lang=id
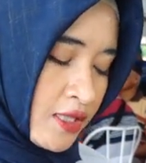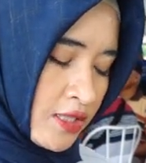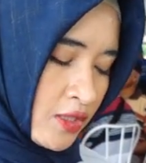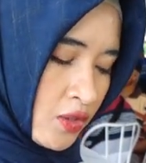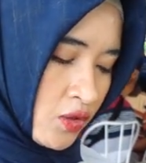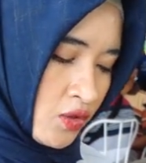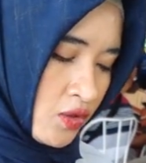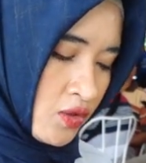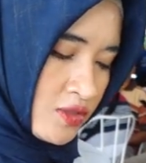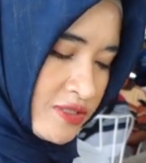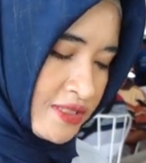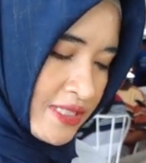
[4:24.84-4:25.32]

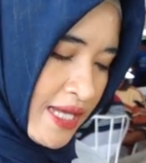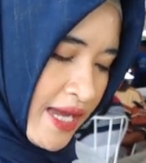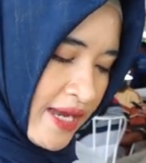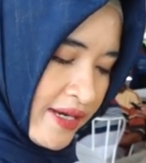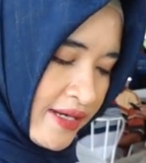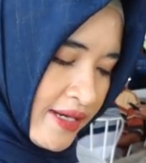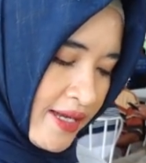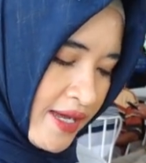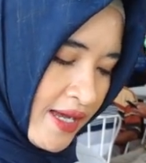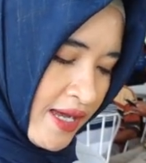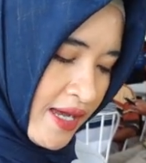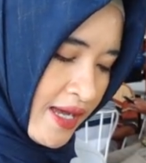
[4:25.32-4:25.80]
Terus
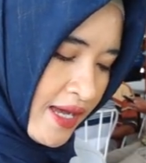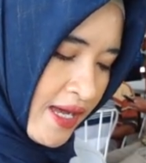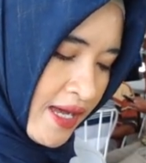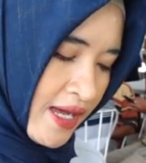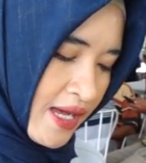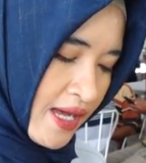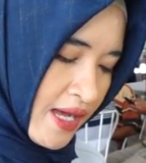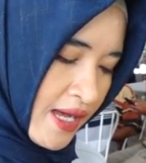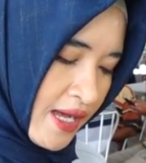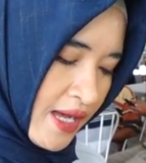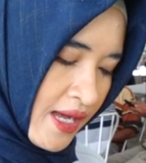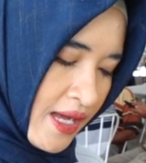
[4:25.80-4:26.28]
ada
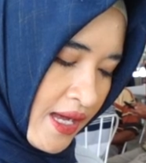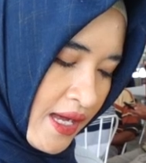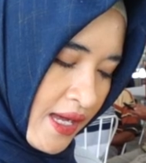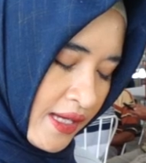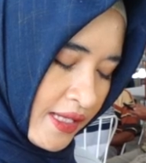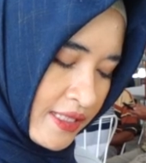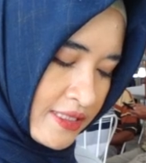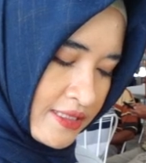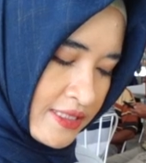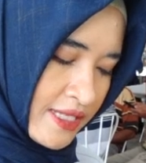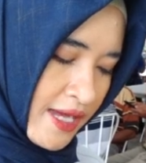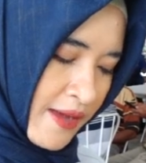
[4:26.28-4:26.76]

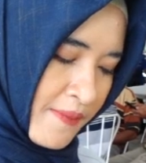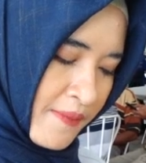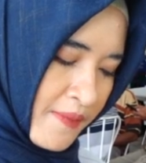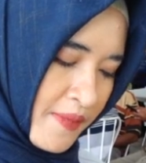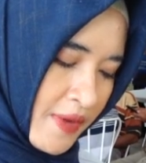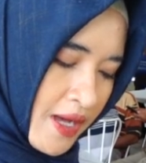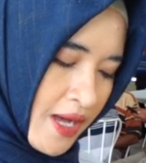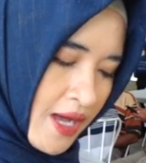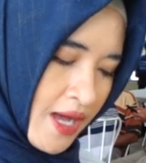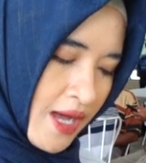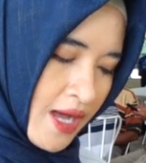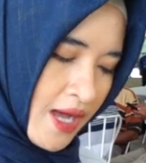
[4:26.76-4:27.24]

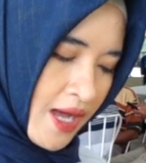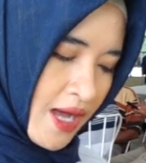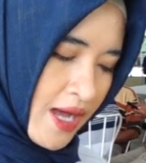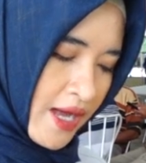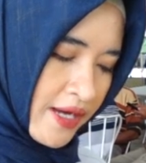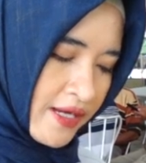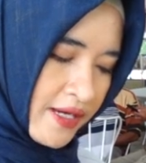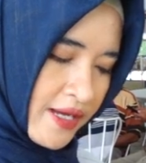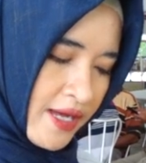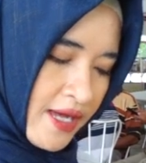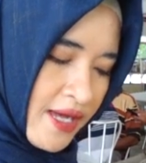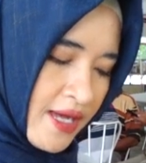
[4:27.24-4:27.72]
kecambah,
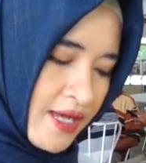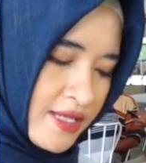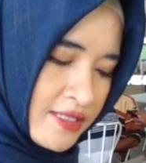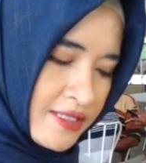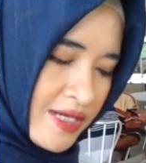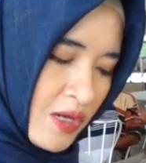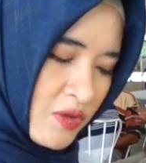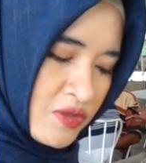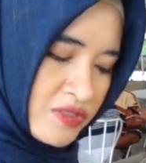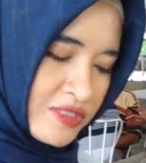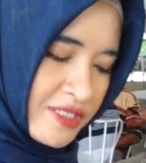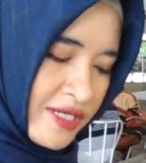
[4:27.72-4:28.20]
ada
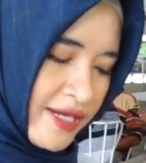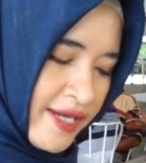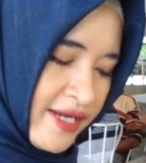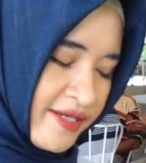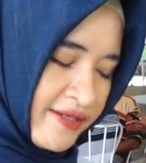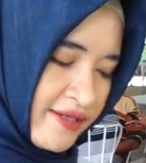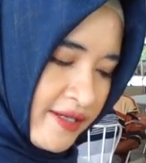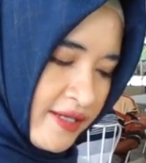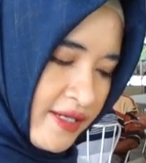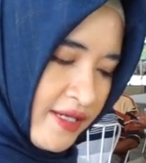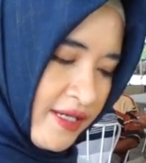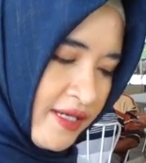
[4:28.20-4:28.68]
daun
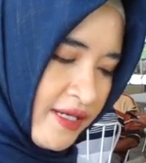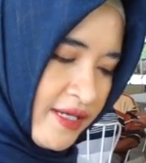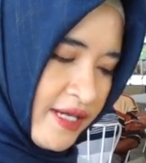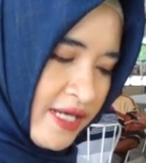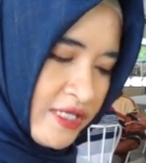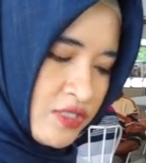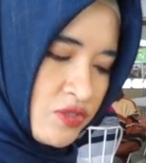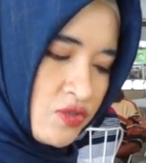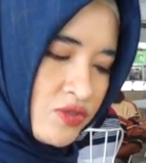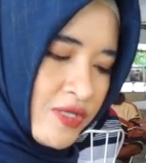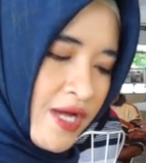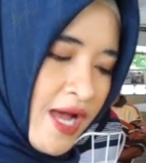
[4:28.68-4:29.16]
seledri
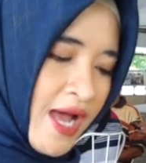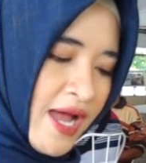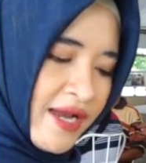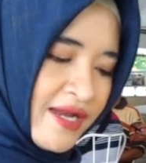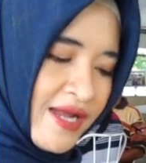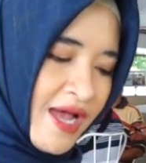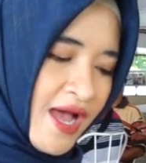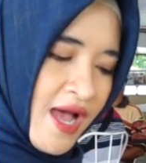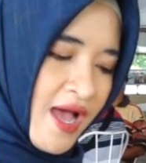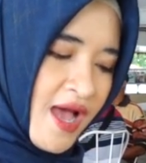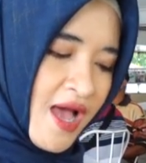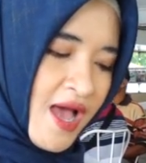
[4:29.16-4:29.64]
dan juga
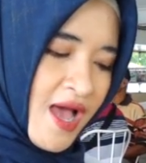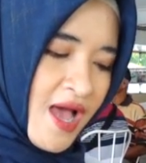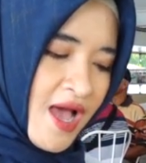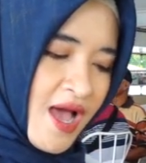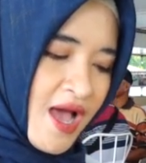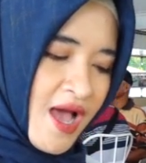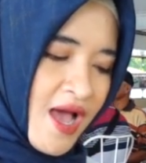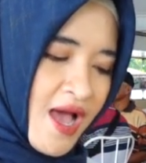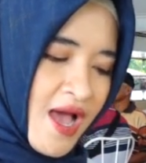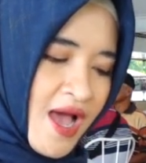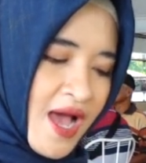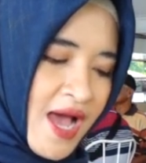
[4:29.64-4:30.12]
ada
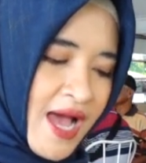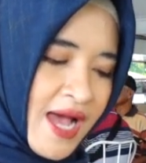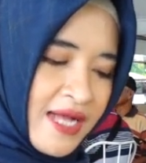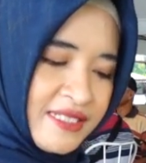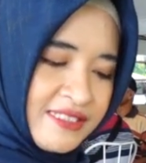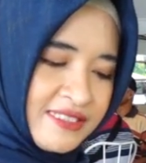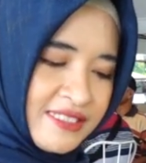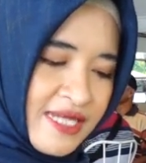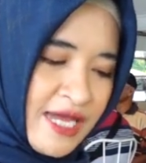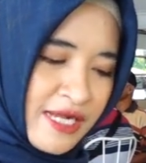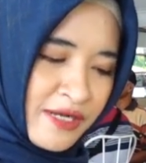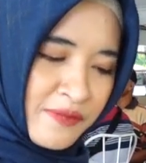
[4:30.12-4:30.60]

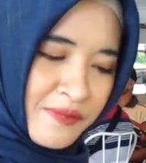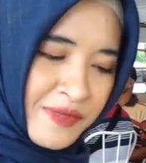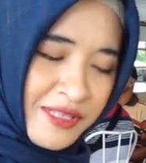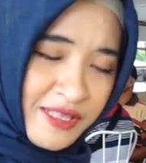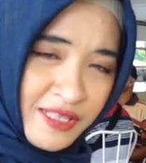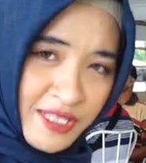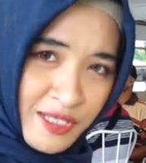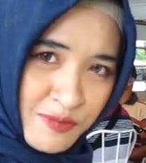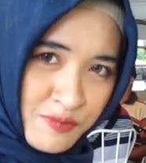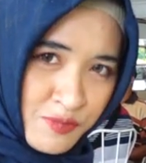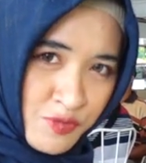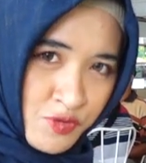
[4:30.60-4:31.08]
acar
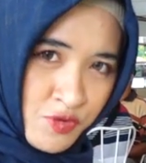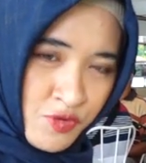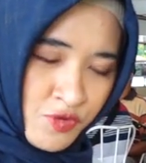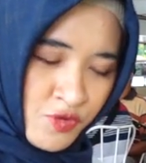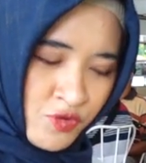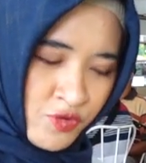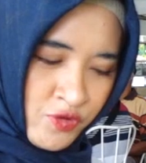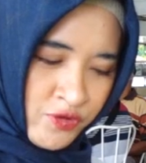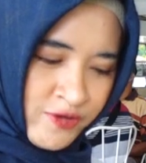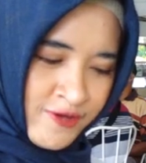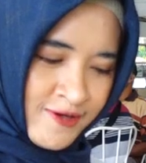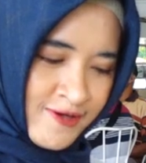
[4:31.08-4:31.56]

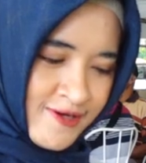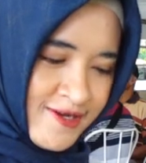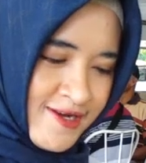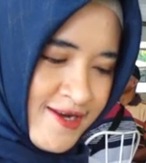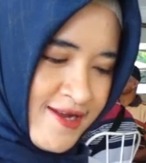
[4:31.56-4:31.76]
mentimun